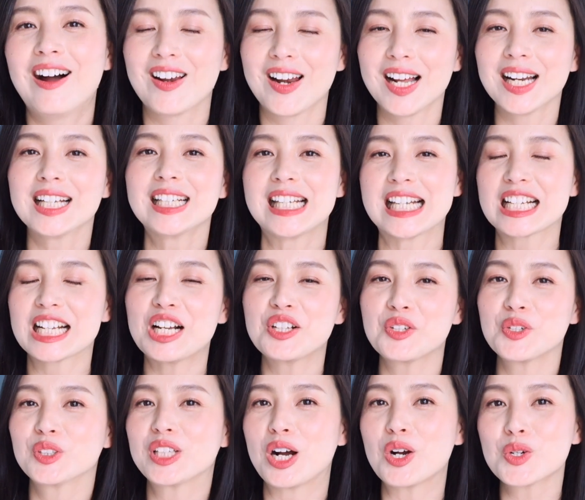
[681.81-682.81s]
好了，以上
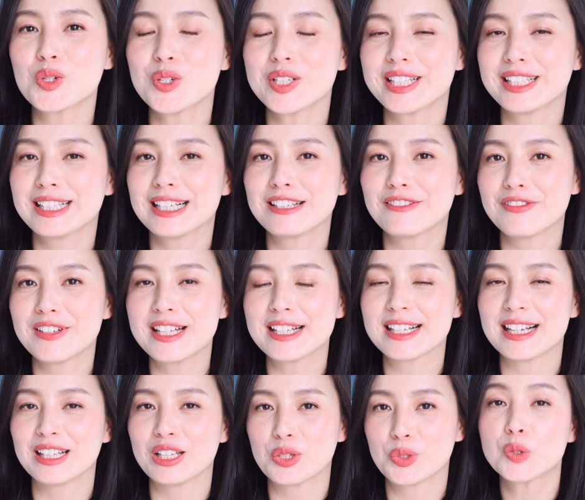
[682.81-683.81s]
就倒数今天的分
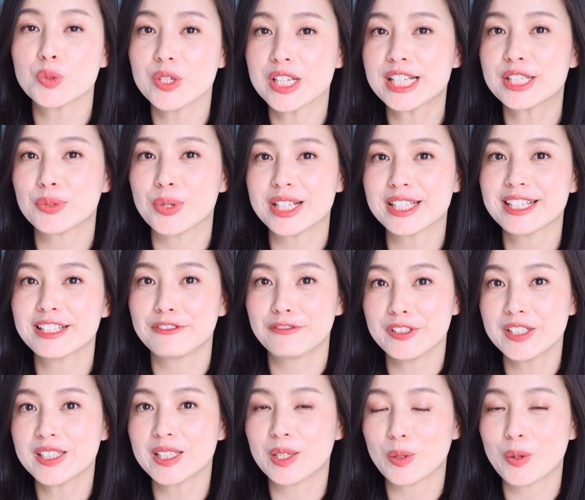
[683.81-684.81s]
享了。如果你喜欢今天的
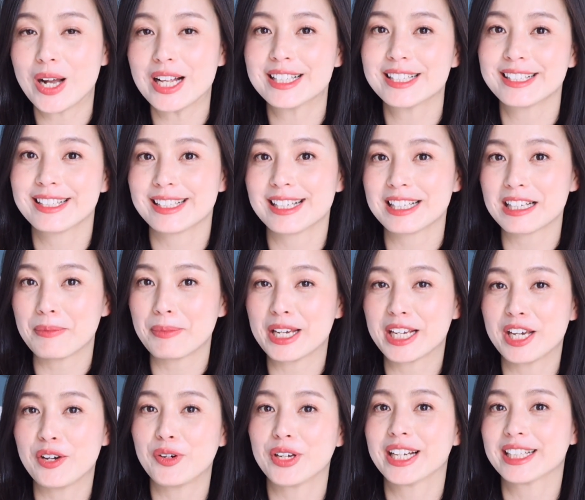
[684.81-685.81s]
分享的话，记得在下
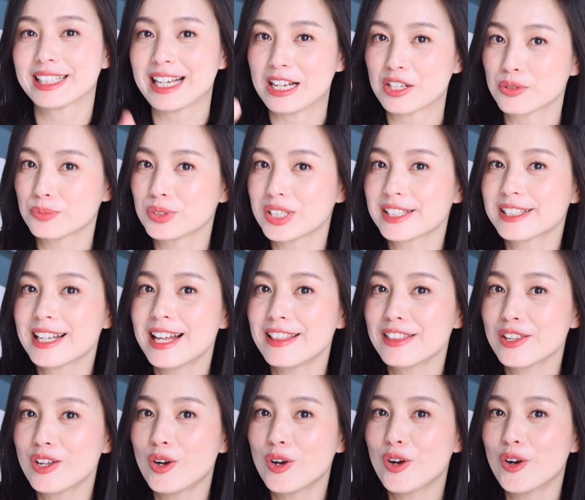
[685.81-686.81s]
面给我一个大众的
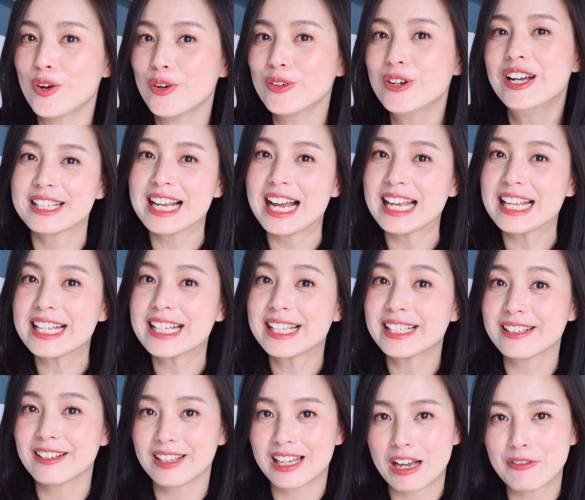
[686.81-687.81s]
赞喽。下一
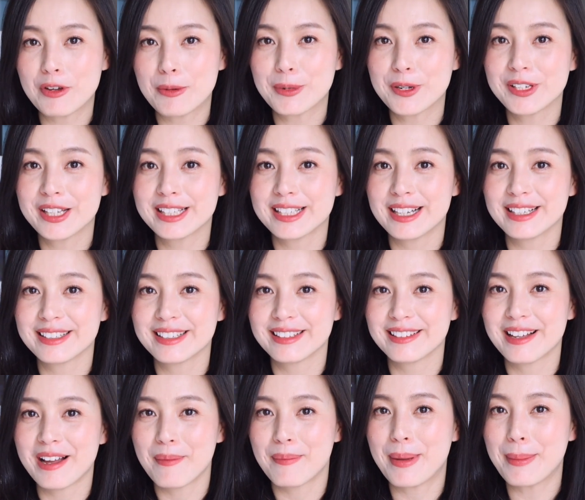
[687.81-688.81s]
期的辣妹 Beauty 再见
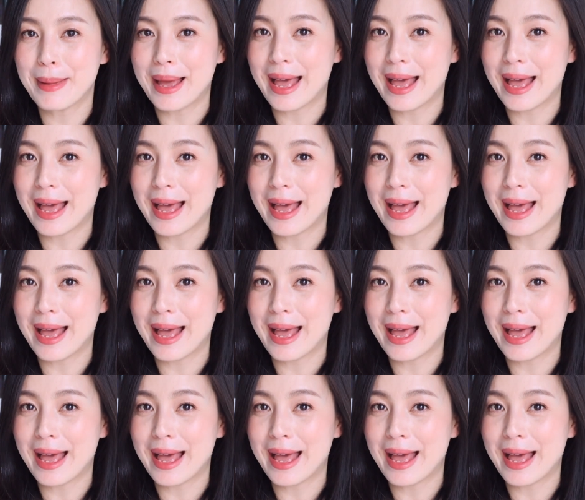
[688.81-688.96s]
了，拜